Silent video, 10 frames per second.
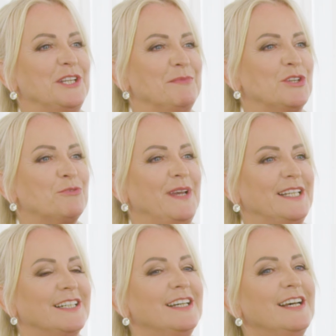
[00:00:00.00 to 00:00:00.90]
nämlich
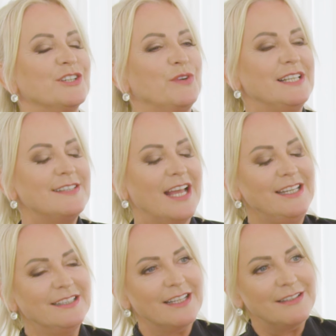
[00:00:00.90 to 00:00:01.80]
später. Du hast
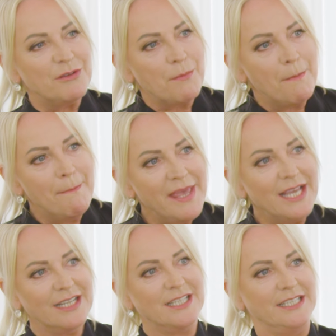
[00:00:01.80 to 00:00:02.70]
eine
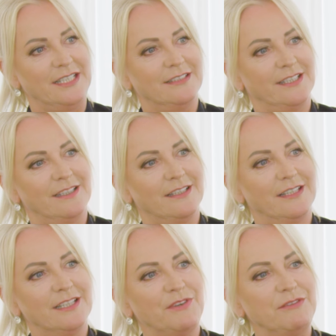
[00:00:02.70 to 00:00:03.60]
mega Karriere
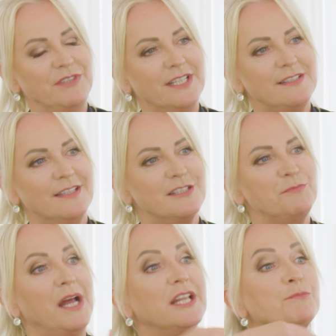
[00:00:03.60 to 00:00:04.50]
hingelegt. Wenn wir das jetzt
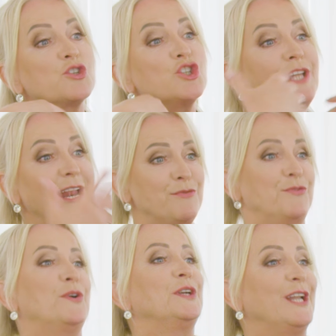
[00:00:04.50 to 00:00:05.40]
mal im
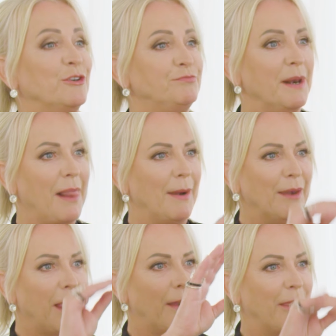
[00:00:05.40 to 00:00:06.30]
Schnellvorlauf
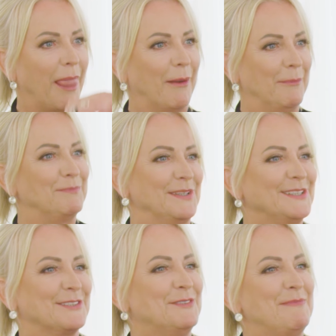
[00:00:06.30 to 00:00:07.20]

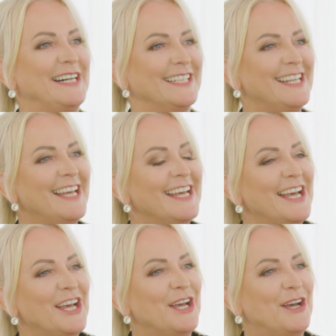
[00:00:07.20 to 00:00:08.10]
so machen,
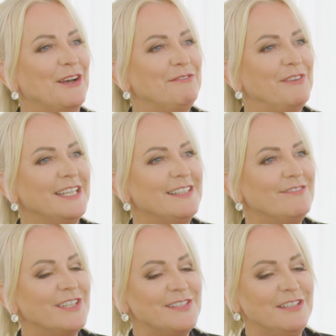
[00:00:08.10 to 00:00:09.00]
äh, welch,
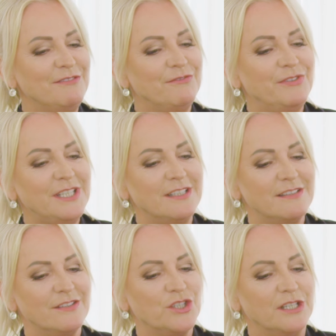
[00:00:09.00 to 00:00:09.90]
was sind die
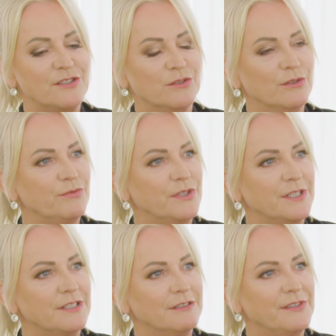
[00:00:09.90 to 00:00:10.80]
wichtigsten Stationen für
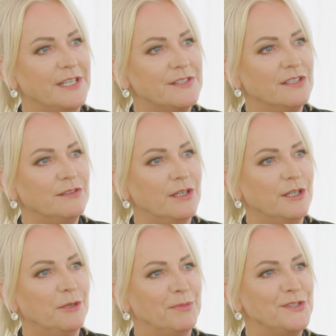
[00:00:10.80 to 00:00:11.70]
dich gewesen,
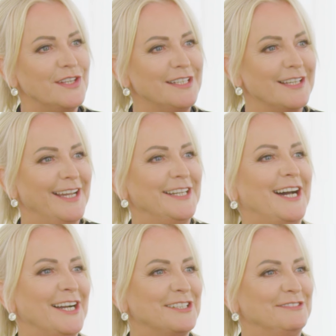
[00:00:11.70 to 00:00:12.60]
äh, bis ich
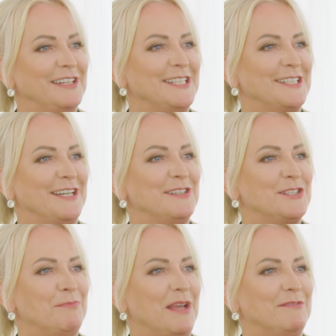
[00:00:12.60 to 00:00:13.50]
einhake, weil ich da
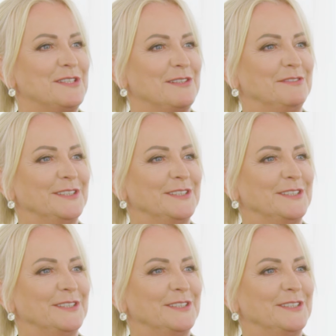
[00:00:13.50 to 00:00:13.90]
was mehr wissen